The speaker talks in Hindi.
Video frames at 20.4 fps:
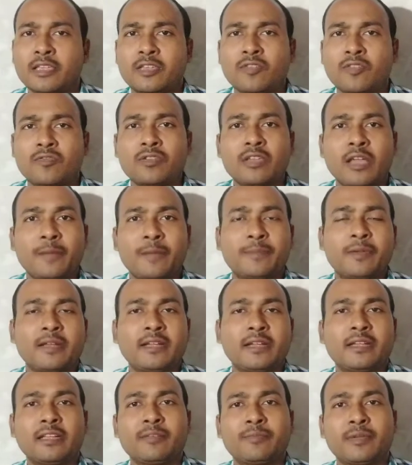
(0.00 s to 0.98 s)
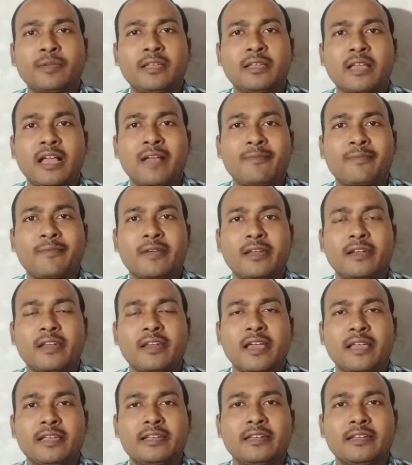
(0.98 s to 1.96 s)
क्योंकि अपडेटिंग पे आपका
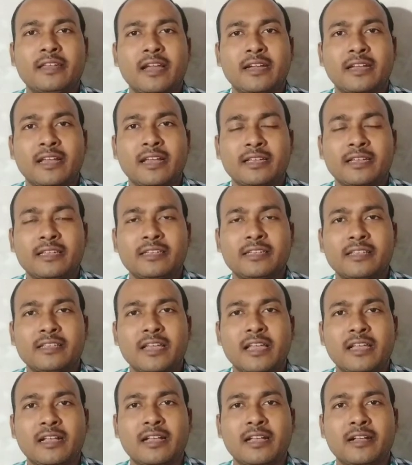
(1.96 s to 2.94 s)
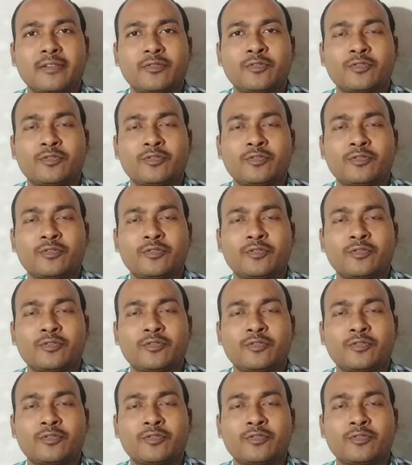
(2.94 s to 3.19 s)
ना ही डाटा कहीं जाएगा